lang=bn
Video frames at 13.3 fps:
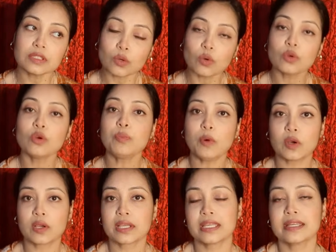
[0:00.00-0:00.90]
কোনো
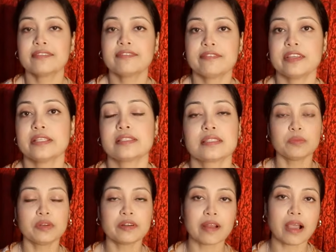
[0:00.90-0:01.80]
পক্ষের ফেস
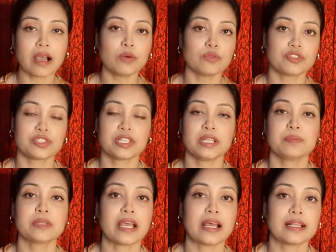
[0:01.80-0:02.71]
রাউন্ড
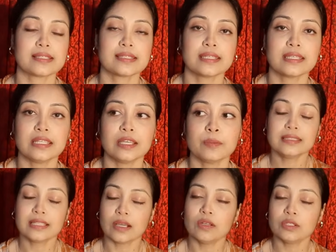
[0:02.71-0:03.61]
শেপড আছে কিনা
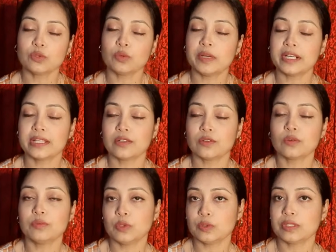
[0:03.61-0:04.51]
তাহলে তোমার
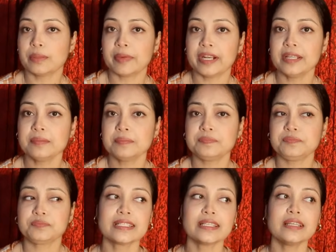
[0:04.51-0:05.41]
এরকম হতে পারে
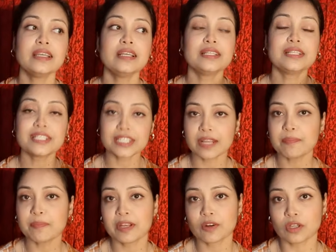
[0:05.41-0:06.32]

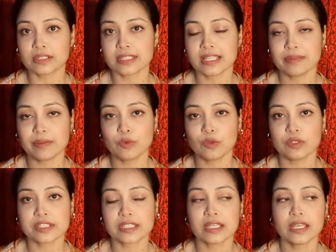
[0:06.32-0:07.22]
শেপের কথা আমি
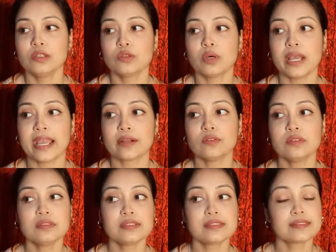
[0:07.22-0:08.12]
বলছি তো এখন
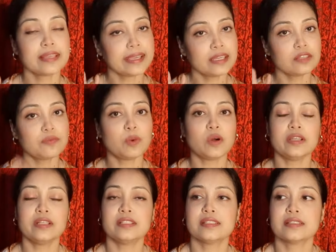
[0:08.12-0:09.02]
সেকেন্ড
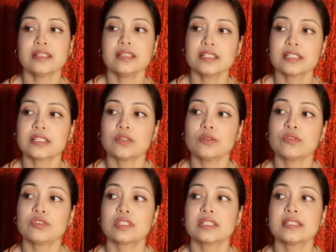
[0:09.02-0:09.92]
পয়েন্ট যেটা সেটা
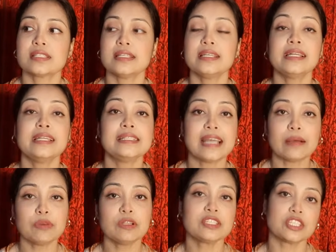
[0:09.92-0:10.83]
হচ্ছে যে
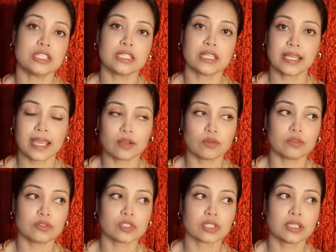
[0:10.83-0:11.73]
ডাবল চিনটা কেন
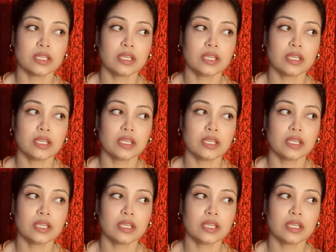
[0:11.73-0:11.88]
হচ্ছে